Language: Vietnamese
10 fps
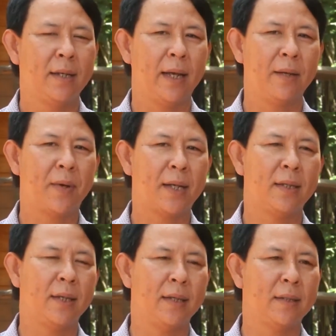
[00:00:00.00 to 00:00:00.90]
để phát
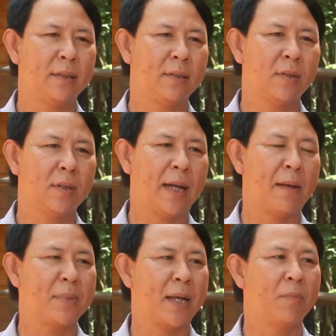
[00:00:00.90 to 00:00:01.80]
triển cho
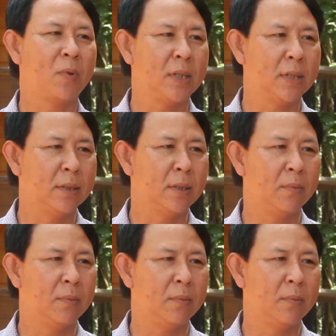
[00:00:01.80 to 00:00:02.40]
làm sạch môi trường,